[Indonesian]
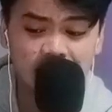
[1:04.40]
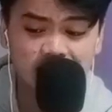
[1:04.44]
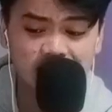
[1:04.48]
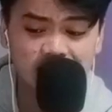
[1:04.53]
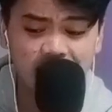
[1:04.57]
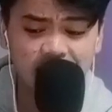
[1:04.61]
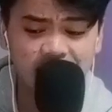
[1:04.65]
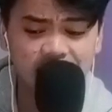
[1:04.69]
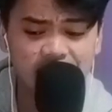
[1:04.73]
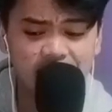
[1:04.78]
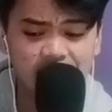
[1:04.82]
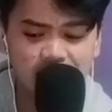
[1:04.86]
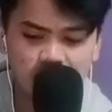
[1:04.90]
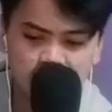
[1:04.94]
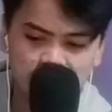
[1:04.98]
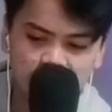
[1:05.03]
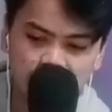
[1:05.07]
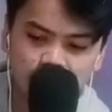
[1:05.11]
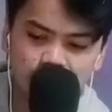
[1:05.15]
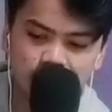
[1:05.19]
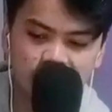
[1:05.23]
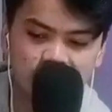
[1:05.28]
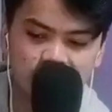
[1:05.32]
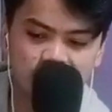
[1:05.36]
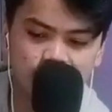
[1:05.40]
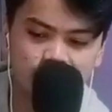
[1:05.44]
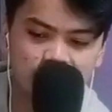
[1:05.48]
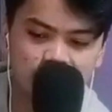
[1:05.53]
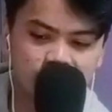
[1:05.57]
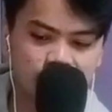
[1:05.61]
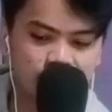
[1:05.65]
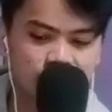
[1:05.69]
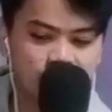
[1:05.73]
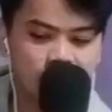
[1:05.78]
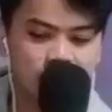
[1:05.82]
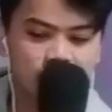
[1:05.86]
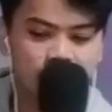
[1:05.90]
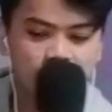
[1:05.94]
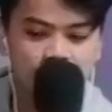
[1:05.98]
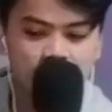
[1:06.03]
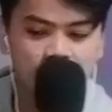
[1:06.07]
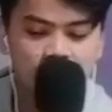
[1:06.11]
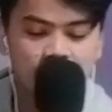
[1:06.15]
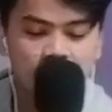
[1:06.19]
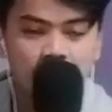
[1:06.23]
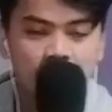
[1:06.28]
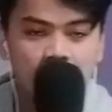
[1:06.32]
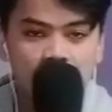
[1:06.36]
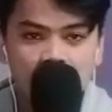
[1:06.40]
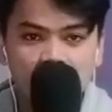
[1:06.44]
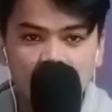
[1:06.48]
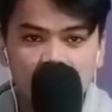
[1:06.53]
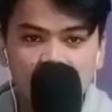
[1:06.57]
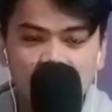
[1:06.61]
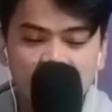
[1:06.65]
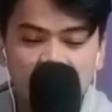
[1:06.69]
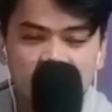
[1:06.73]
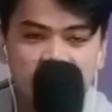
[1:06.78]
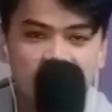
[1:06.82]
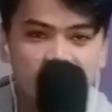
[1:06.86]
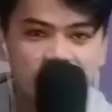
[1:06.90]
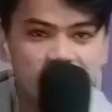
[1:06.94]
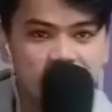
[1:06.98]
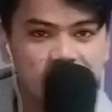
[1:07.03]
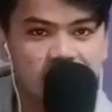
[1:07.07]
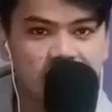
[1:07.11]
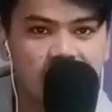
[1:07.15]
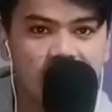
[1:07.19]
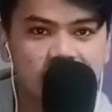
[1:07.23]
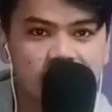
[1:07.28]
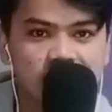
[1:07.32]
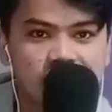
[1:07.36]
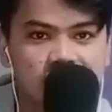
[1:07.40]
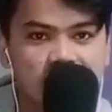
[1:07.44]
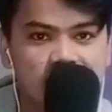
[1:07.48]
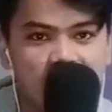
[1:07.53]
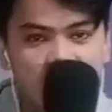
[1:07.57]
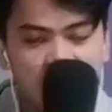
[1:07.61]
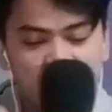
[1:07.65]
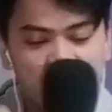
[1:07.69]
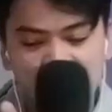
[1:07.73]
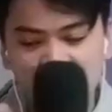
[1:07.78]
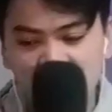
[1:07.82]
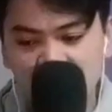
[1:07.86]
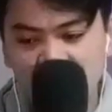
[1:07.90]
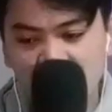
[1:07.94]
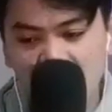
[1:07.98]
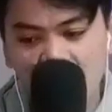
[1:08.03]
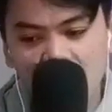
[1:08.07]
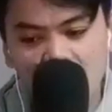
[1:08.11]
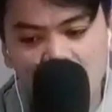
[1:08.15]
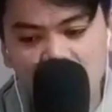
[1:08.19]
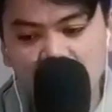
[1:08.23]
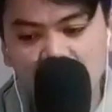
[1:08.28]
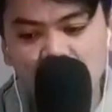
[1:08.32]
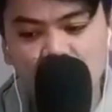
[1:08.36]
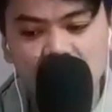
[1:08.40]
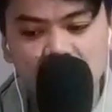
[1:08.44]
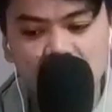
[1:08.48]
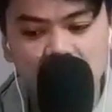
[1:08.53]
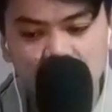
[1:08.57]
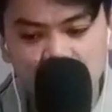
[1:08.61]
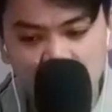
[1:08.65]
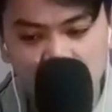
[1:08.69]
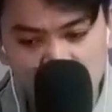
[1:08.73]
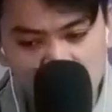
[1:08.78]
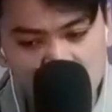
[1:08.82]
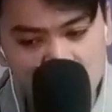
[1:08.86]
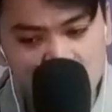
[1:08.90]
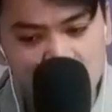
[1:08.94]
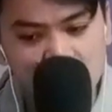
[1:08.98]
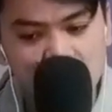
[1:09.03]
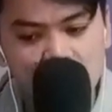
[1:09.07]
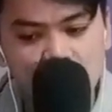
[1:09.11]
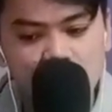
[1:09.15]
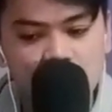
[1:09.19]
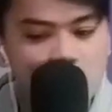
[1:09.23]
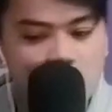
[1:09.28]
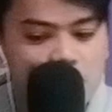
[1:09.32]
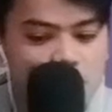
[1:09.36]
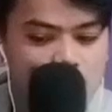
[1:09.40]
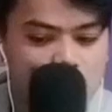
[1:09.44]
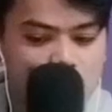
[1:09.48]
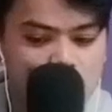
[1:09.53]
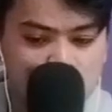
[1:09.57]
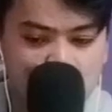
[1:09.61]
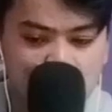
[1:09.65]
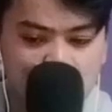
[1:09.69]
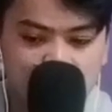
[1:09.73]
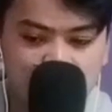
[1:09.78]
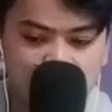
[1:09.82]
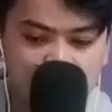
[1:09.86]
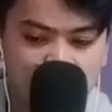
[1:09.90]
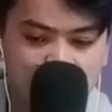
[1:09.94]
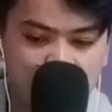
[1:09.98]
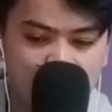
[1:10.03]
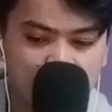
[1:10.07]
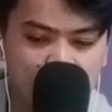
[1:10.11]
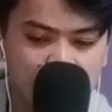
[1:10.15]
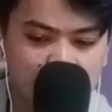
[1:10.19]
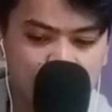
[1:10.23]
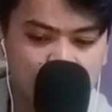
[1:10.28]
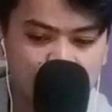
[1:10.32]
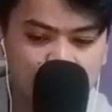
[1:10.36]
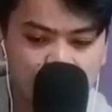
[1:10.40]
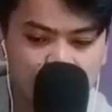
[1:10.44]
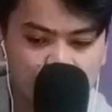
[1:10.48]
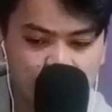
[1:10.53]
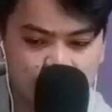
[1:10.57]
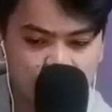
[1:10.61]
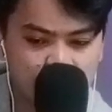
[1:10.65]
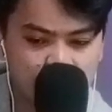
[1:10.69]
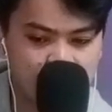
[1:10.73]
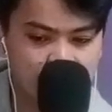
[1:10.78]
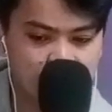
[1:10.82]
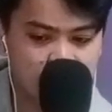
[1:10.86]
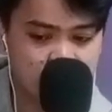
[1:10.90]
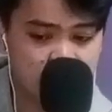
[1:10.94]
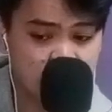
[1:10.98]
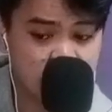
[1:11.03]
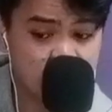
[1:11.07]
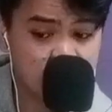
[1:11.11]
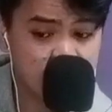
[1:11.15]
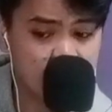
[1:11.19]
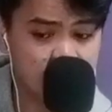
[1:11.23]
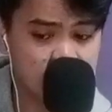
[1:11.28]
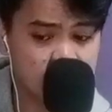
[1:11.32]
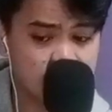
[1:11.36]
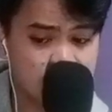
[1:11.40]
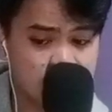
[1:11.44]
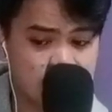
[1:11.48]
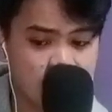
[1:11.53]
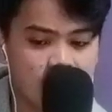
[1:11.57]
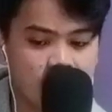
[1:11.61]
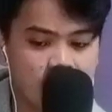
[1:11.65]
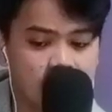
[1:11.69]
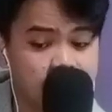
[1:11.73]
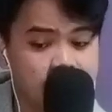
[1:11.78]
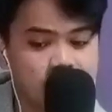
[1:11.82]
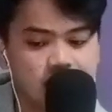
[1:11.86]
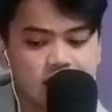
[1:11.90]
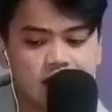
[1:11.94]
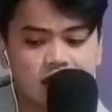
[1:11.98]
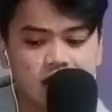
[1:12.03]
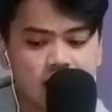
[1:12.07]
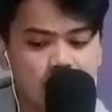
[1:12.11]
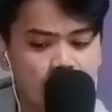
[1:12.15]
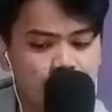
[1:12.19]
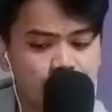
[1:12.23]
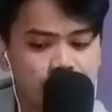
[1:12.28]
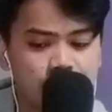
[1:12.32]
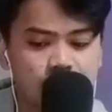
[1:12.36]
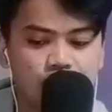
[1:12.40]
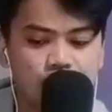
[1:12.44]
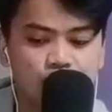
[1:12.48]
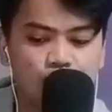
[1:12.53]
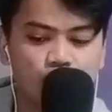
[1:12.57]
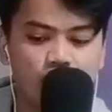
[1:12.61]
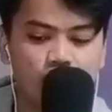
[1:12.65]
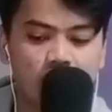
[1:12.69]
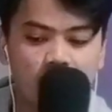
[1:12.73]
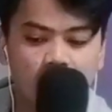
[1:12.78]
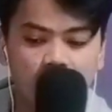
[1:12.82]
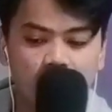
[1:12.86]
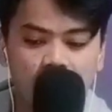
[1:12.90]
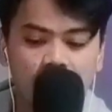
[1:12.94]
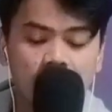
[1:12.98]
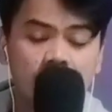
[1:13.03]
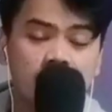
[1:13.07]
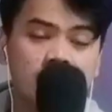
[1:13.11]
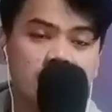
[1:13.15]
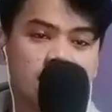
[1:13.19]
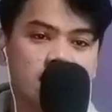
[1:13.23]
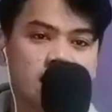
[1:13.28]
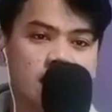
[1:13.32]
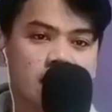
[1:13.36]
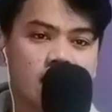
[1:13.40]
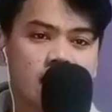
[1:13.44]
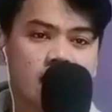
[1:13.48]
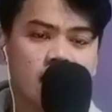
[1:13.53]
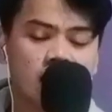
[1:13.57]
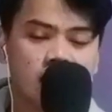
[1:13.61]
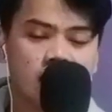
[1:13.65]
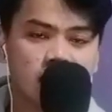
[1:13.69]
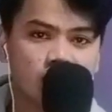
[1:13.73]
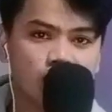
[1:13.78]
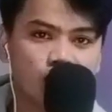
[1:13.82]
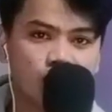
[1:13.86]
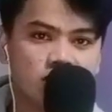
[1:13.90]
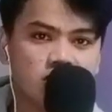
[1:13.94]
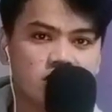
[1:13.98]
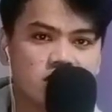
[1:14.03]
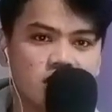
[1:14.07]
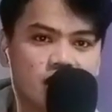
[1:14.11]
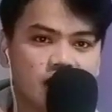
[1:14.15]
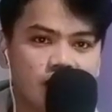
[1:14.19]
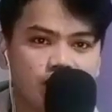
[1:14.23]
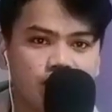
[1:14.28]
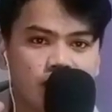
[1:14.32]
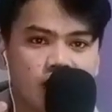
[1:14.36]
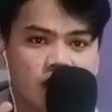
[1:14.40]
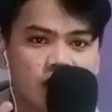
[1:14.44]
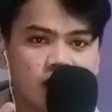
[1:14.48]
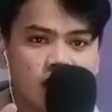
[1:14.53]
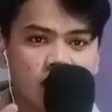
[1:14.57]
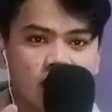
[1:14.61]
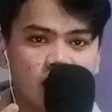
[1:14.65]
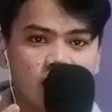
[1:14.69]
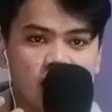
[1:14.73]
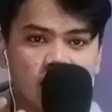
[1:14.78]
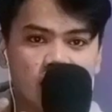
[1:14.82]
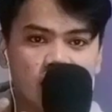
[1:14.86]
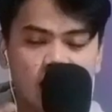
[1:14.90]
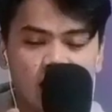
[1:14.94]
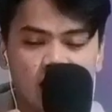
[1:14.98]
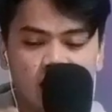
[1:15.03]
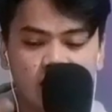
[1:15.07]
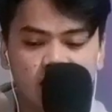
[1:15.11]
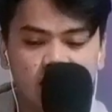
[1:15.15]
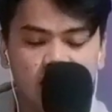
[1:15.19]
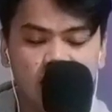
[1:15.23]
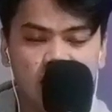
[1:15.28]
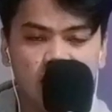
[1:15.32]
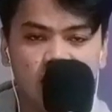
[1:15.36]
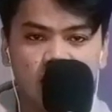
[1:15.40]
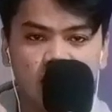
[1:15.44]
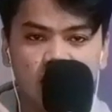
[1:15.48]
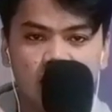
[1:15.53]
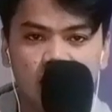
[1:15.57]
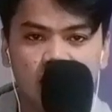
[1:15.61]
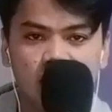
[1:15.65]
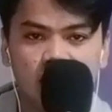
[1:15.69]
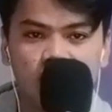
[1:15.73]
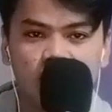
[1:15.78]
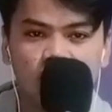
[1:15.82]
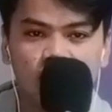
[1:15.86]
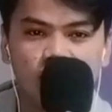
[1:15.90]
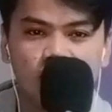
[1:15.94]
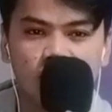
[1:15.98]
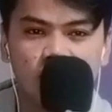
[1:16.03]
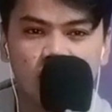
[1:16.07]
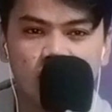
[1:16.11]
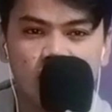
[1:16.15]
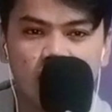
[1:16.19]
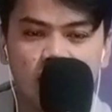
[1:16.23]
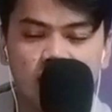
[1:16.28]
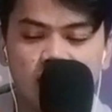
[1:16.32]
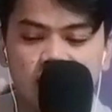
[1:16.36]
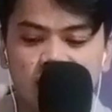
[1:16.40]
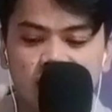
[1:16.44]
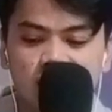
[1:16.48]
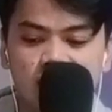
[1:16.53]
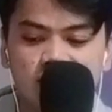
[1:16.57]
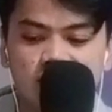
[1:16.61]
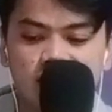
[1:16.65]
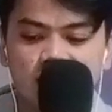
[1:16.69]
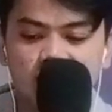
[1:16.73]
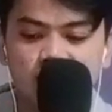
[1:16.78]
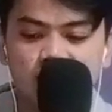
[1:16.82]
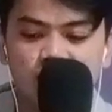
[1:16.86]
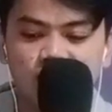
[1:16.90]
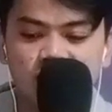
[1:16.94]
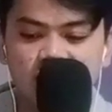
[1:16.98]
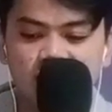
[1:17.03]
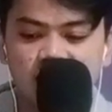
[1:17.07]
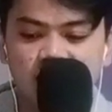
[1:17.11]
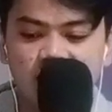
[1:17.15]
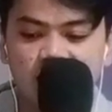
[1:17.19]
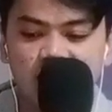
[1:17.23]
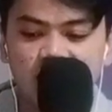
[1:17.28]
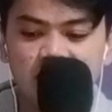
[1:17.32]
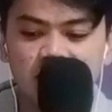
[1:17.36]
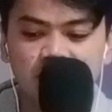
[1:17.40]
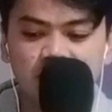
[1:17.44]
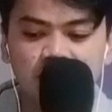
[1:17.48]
tanda kita berteman. So jadi guys, hari ini kita akan membuat satu reaction video tentang drone raksasa ini siap dijual. Ini adalah request daripada uh, ini. Ada saya letak di bawah sini ya.